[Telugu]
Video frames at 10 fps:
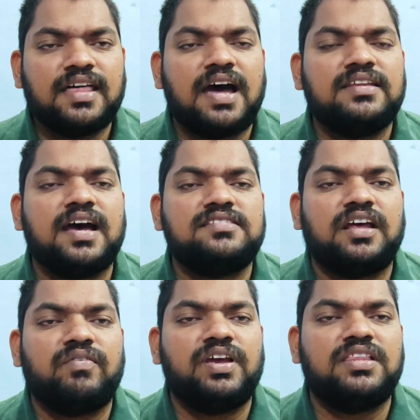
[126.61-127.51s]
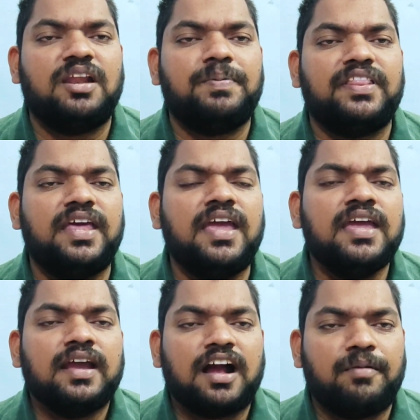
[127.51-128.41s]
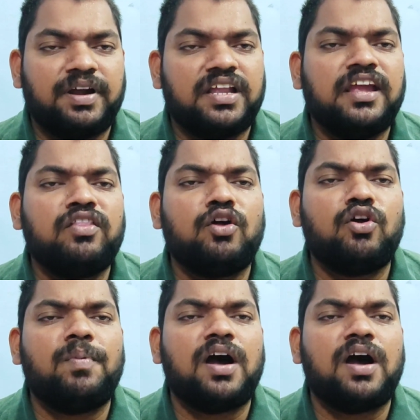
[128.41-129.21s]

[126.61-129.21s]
తాజా సర్వే తెలిపింది కాబట్టి ఎందరూ